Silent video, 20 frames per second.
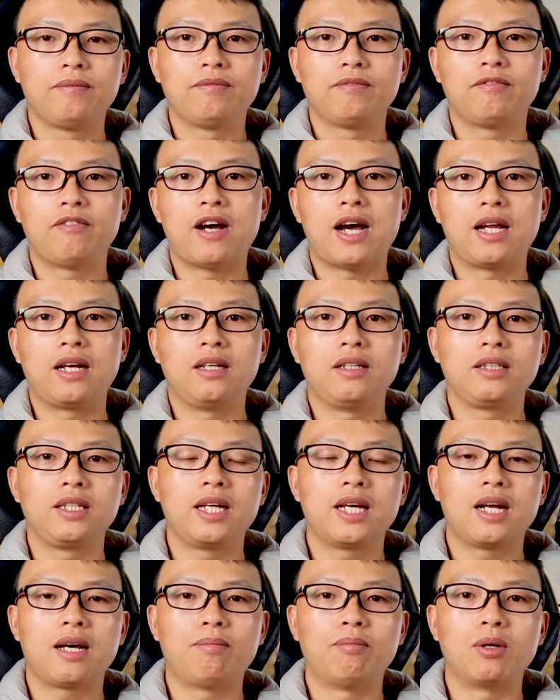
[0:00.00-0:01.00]
Và đương
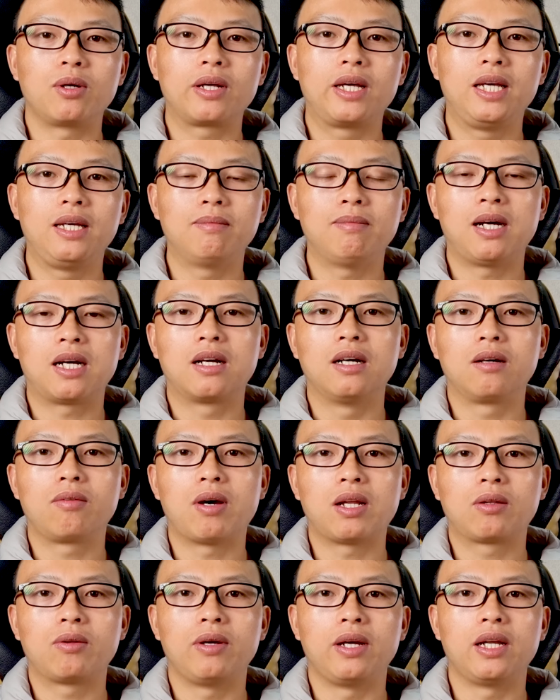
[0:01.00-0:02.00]
nhiên là một khi mà cơ
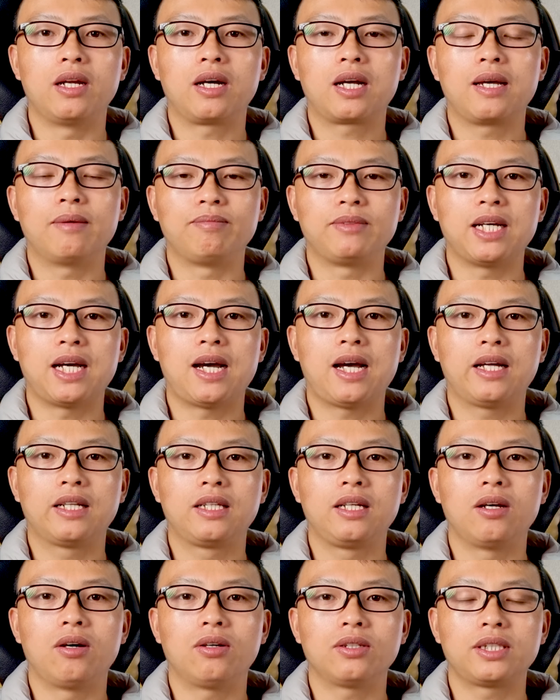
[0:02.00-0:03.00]
quan thuế đã kiểm tra
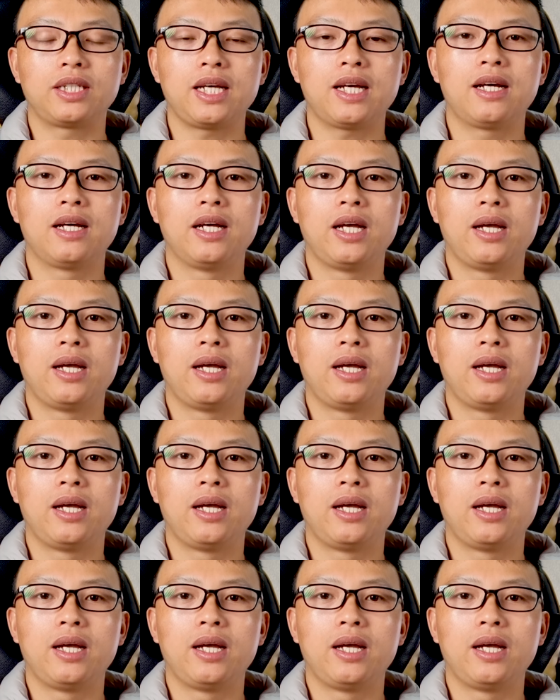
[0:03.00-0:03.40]
thì họ sẽ